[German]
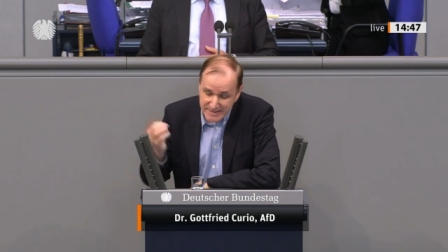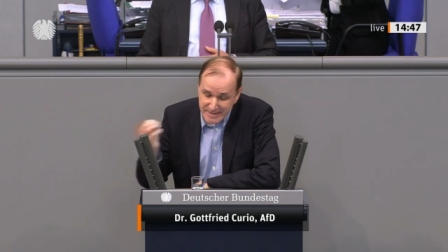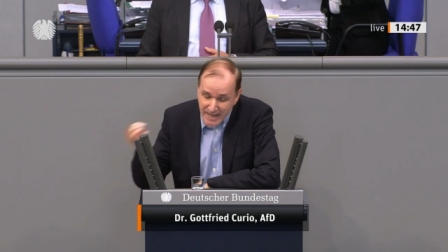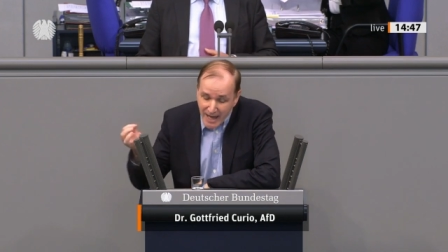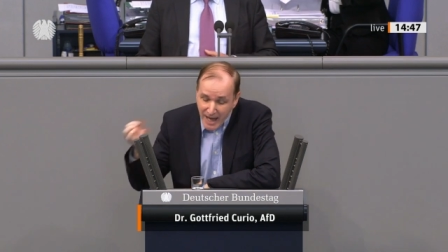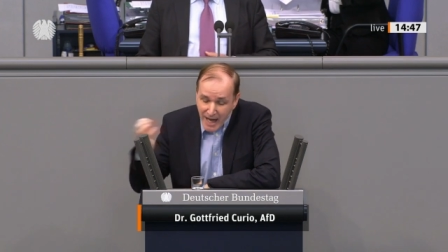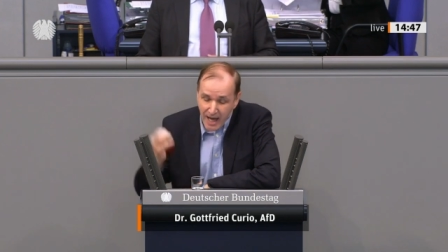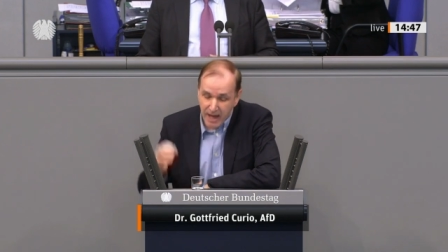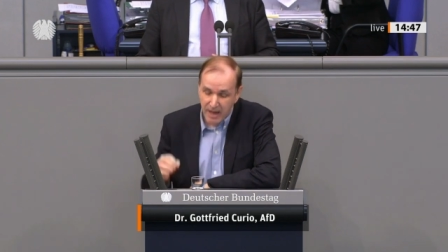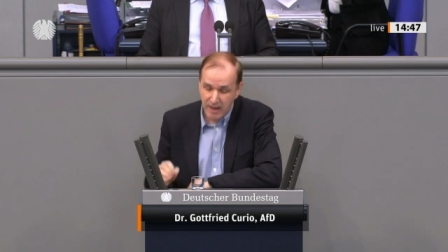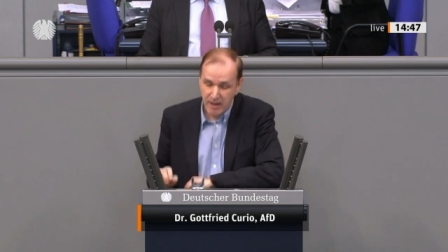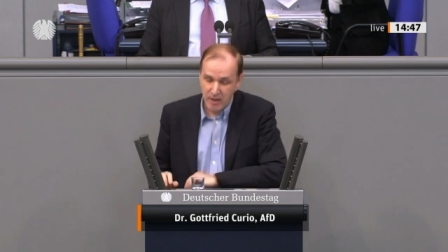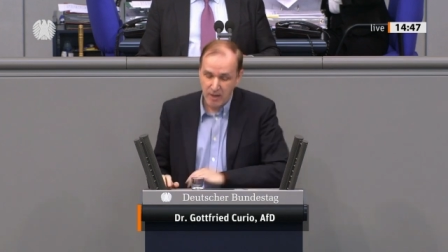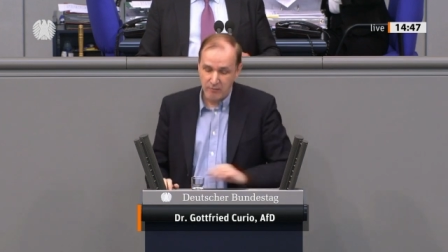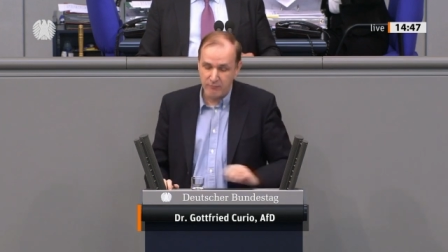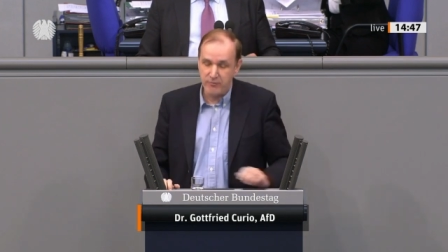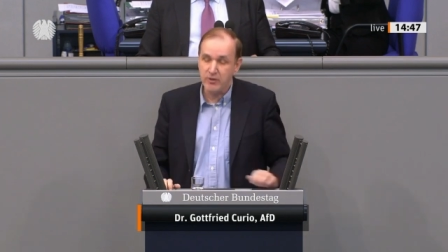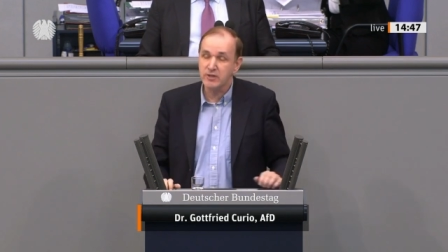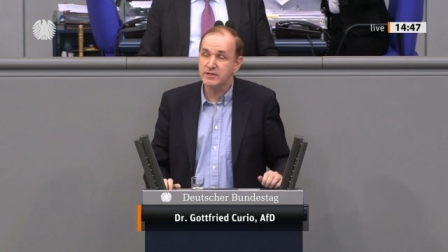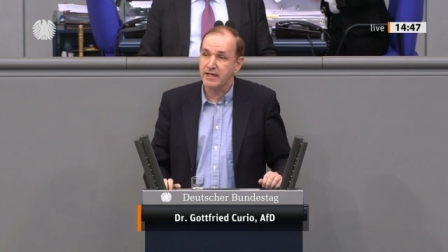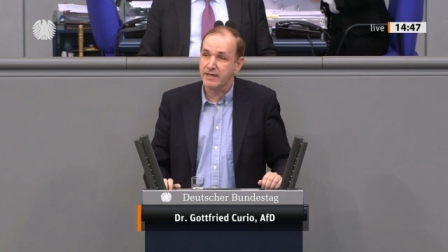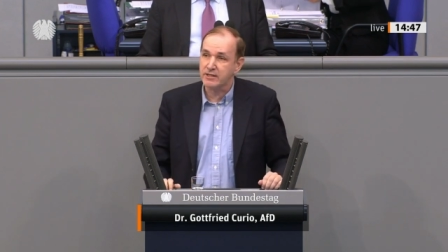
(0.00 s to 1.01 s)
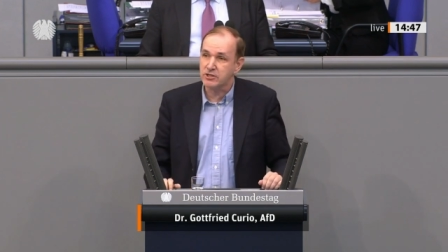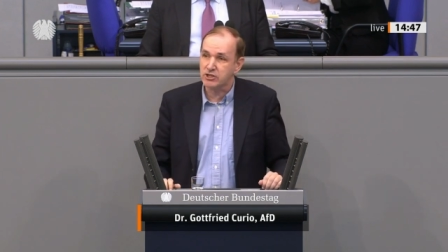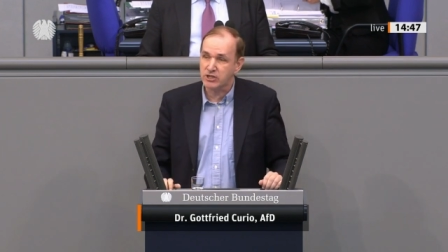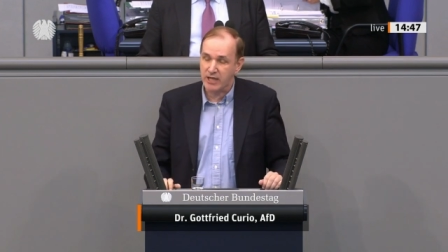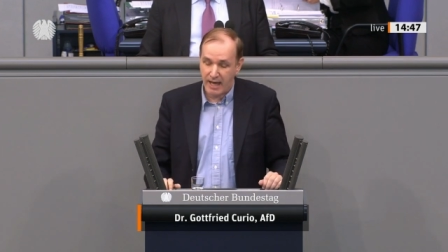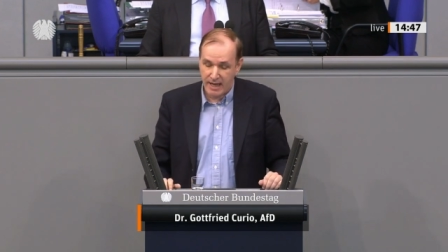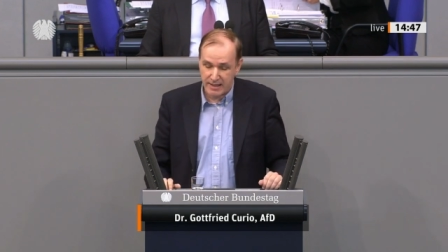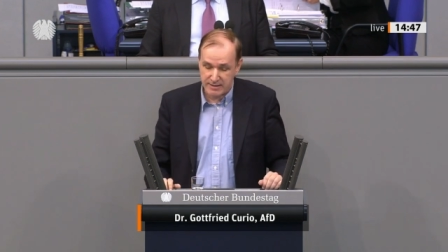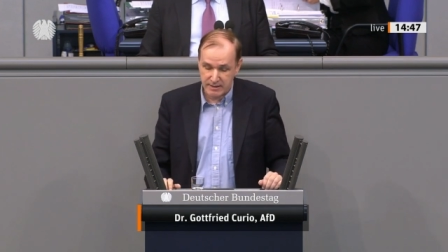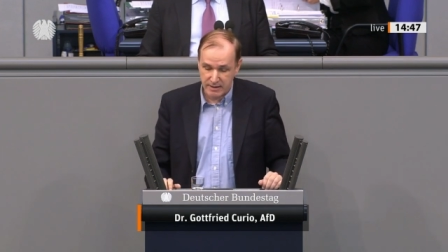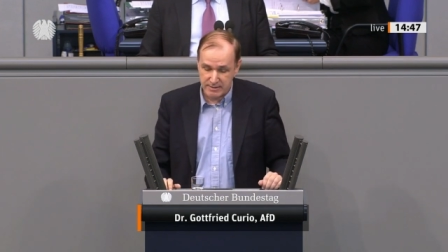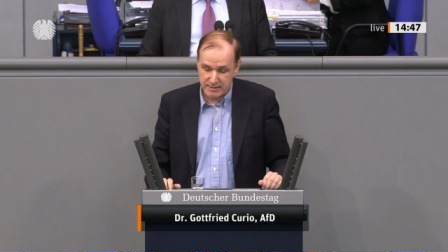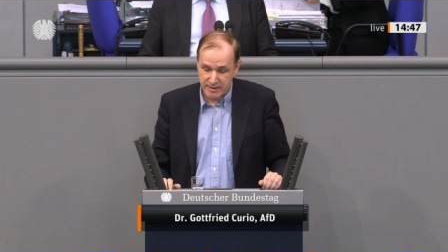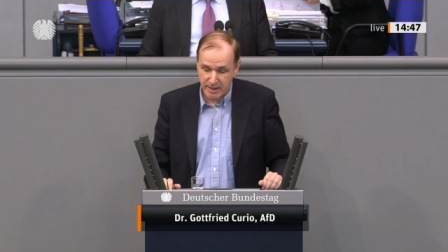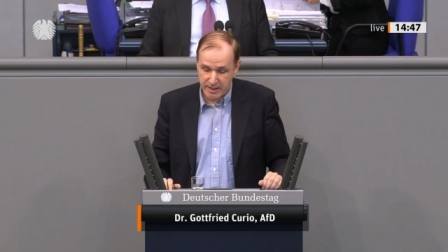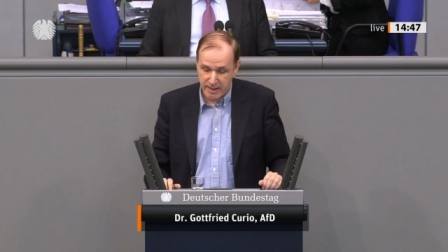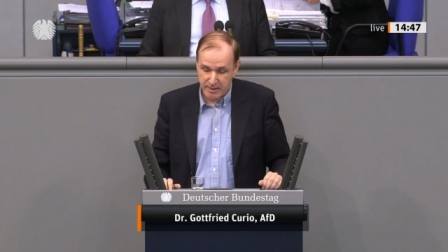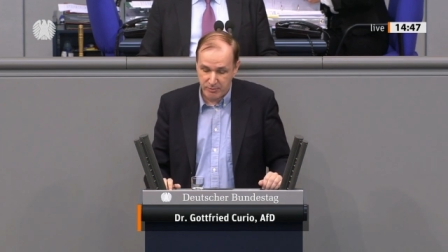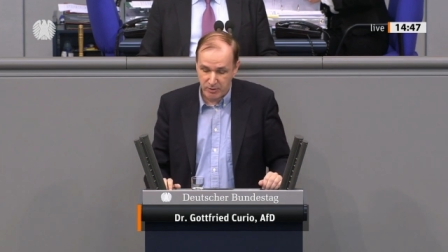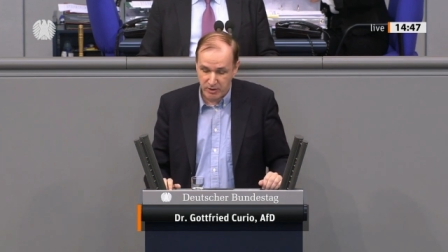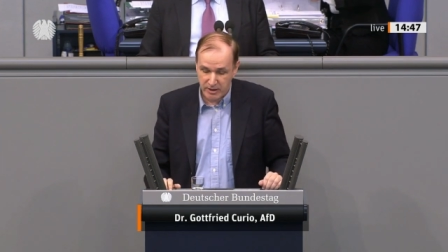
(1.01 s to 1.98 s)
Da wird der Staat in
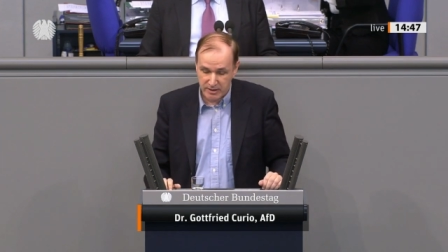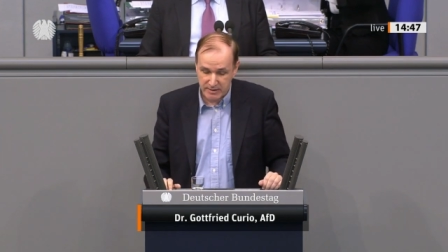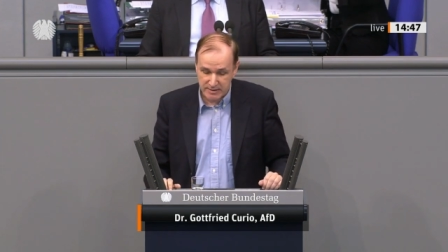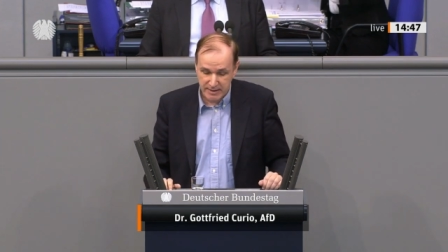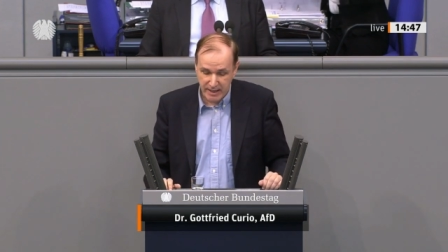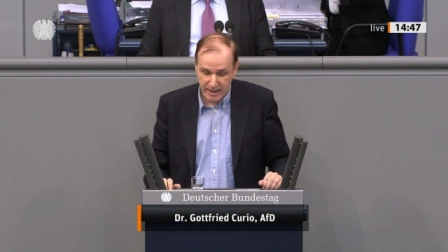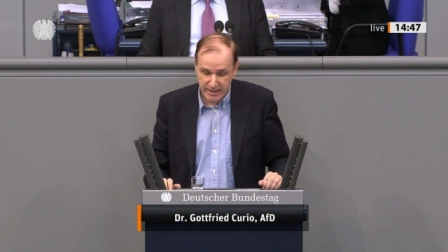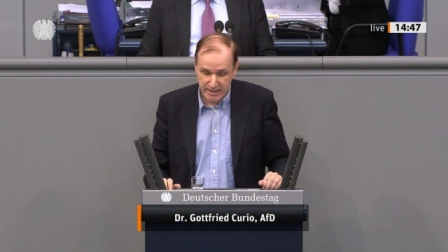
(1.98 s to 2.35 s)
seiner Polizei